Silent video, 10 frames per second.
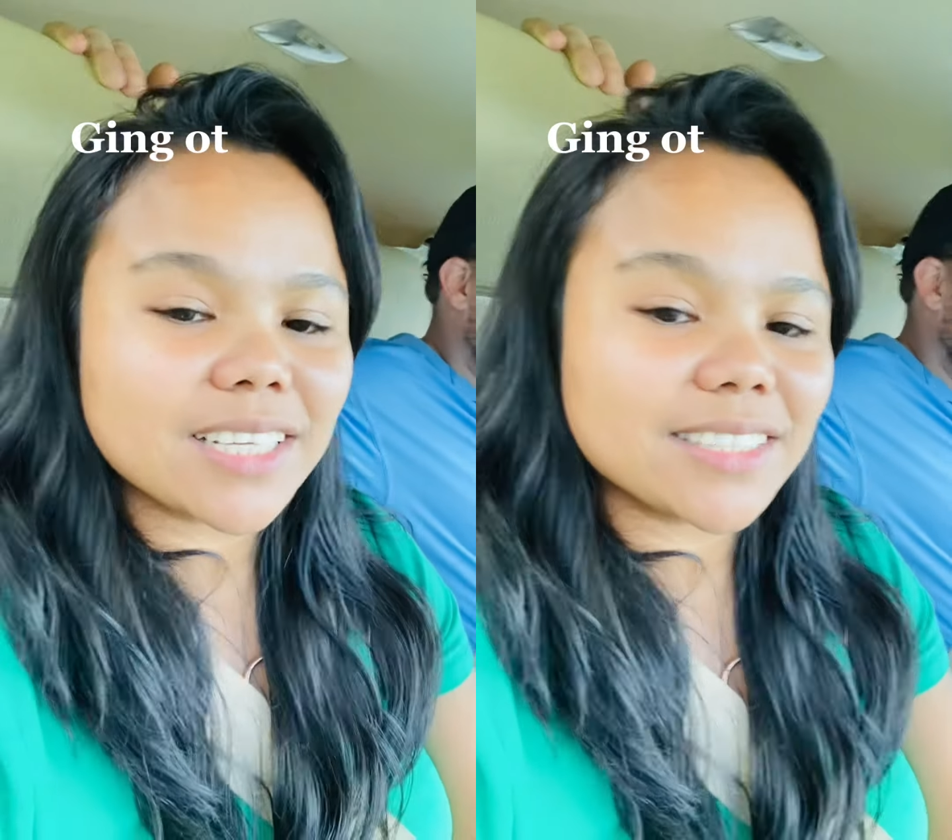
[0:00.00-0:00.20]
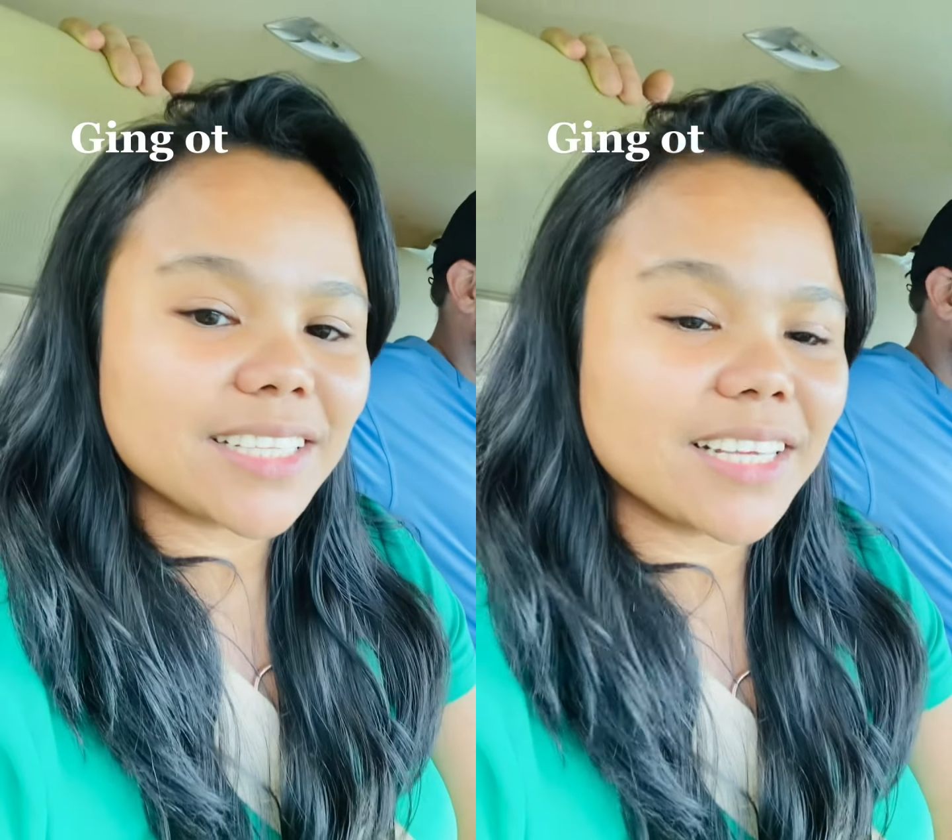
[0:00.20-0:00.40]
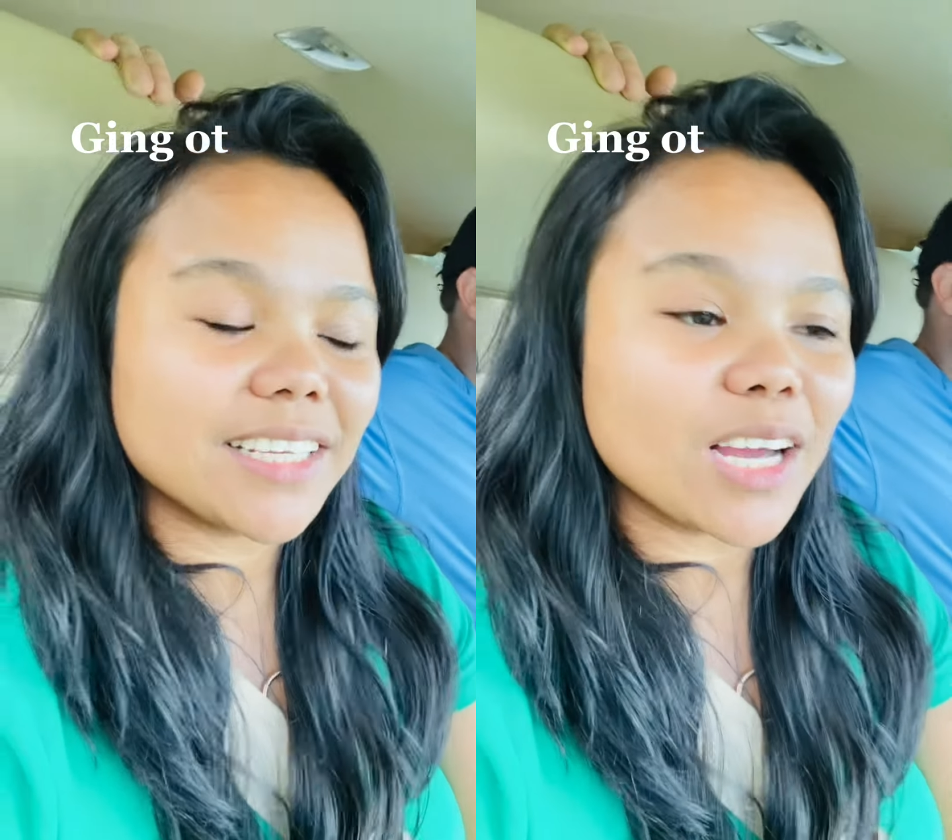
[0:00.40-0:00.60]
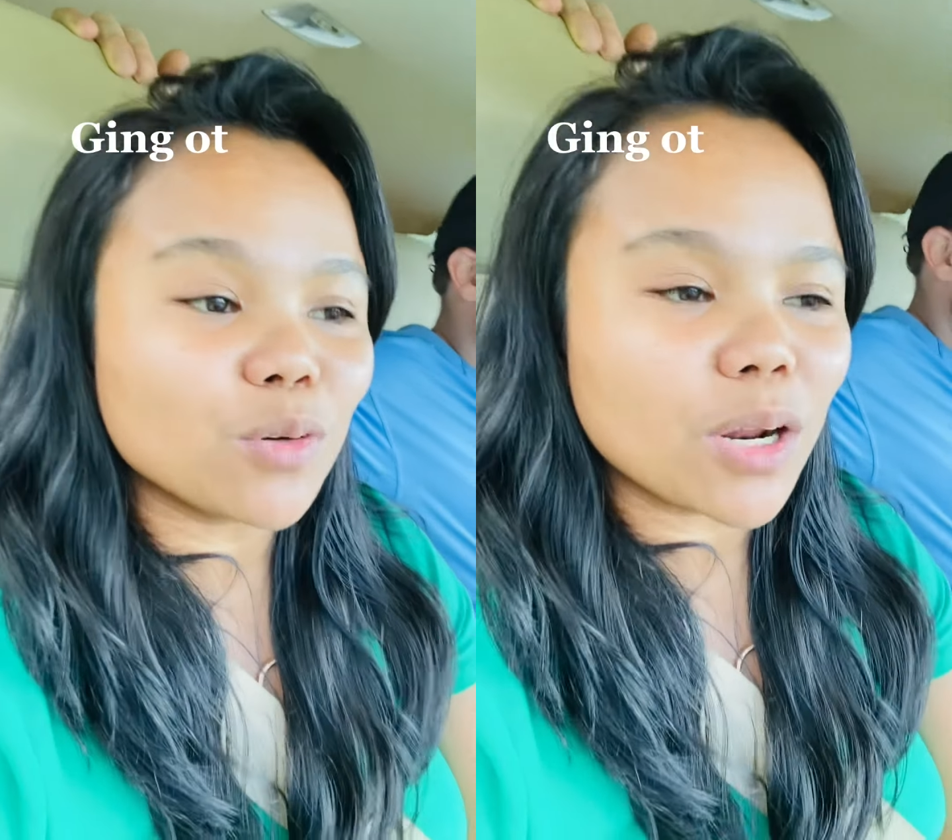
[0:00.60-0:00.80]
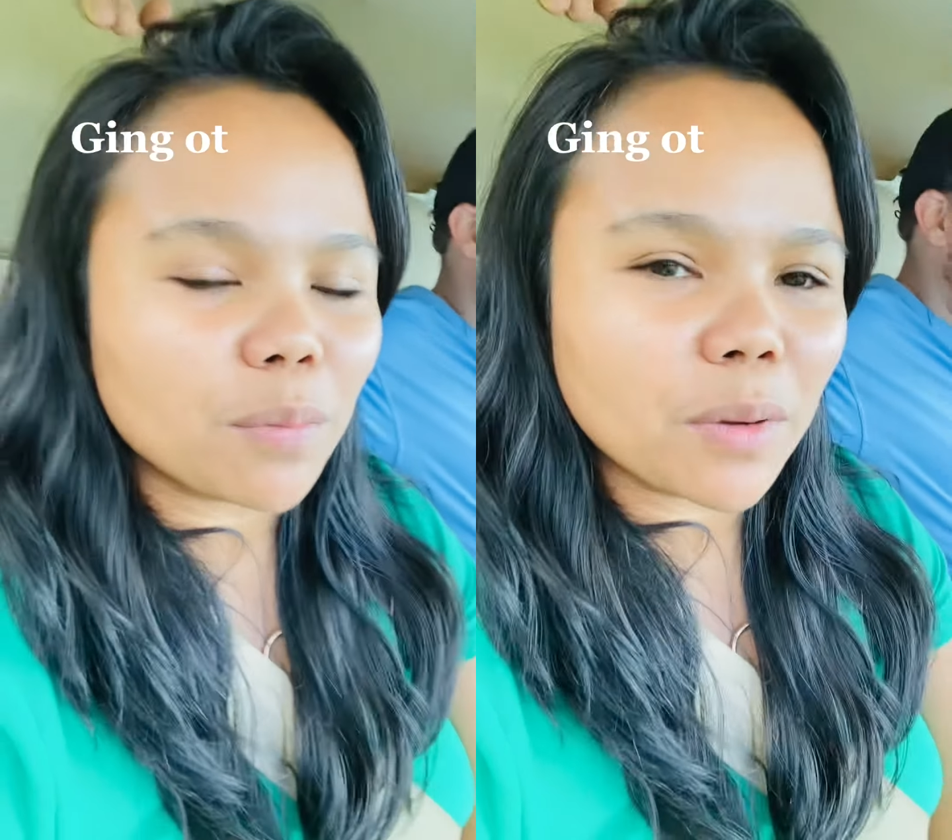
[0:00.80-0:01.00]
kasi hindi
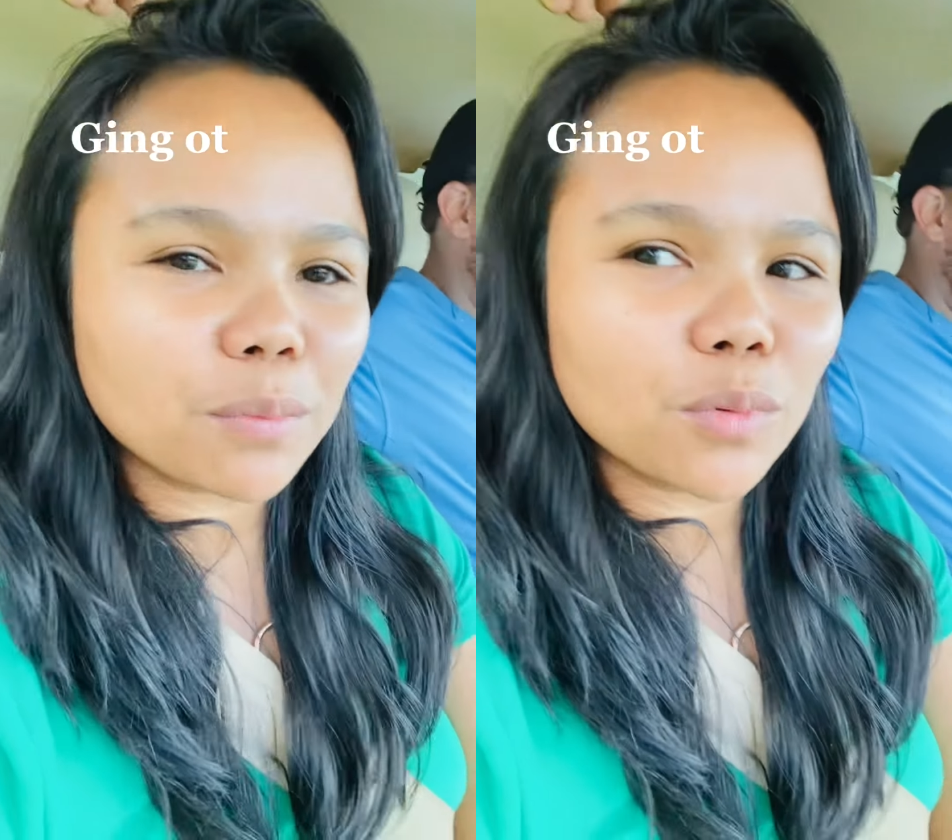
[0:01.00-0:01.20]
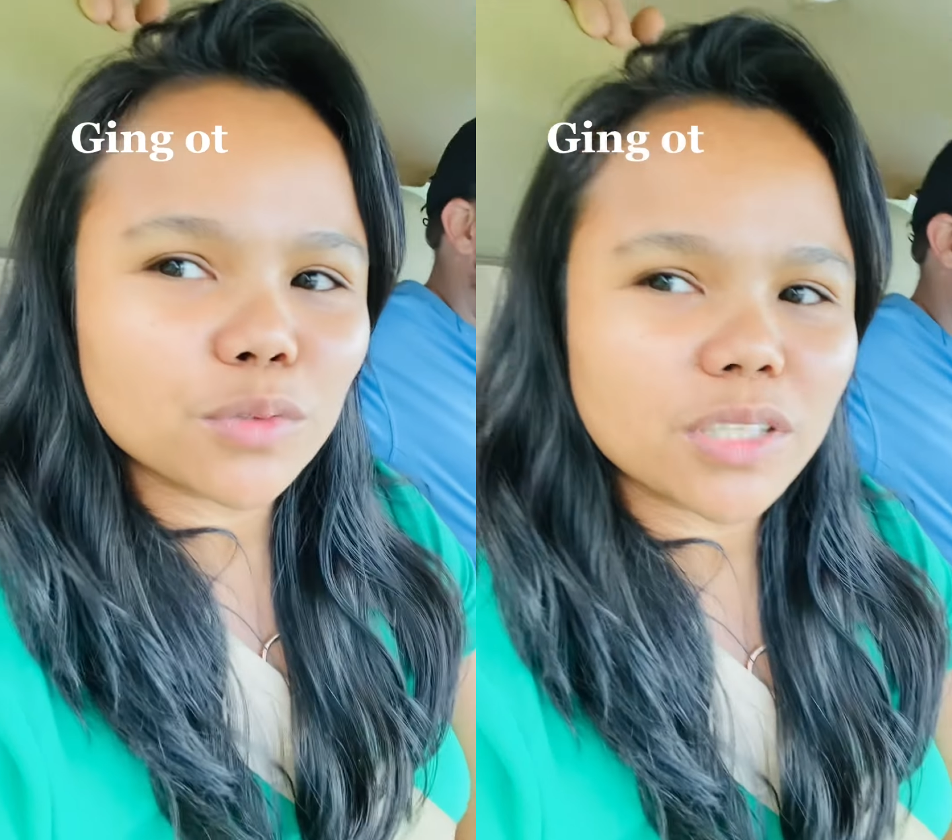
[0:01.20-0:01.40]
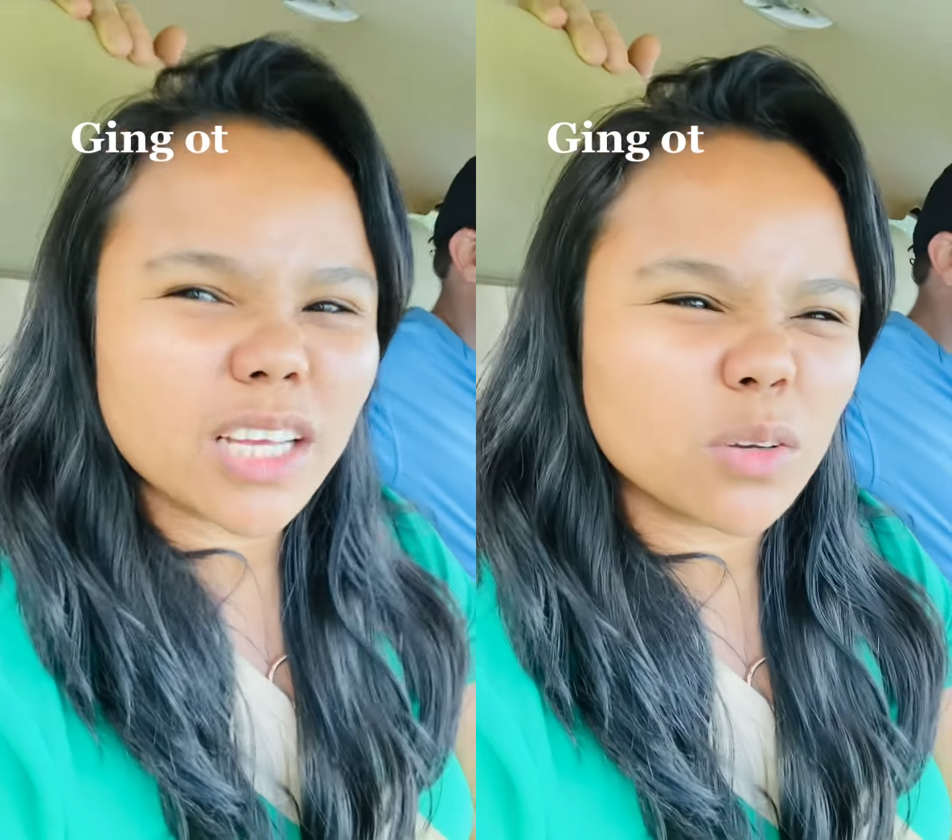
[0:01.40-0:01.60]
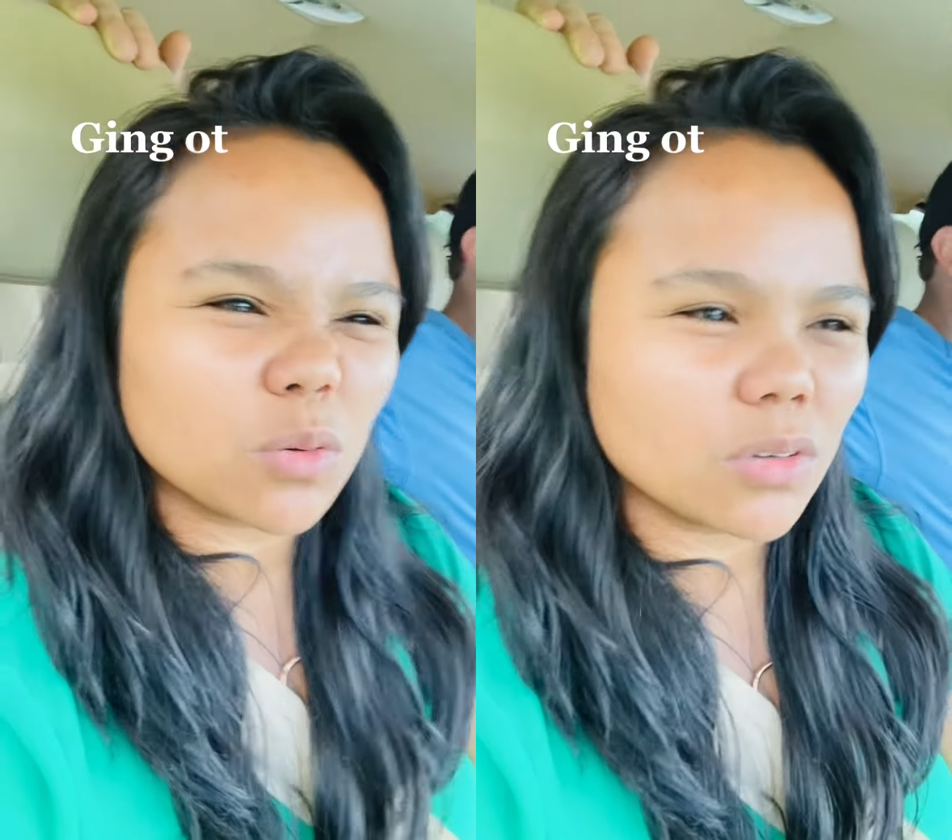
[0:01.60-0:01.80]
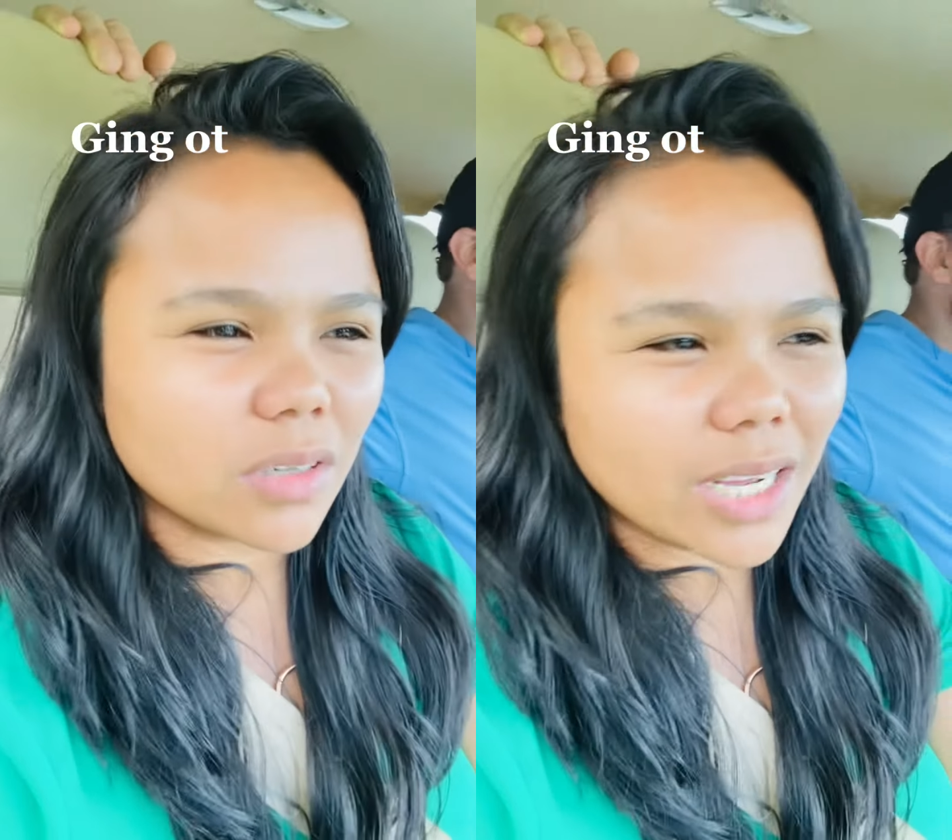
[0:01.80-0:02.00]
ako nakapag-post ngayon.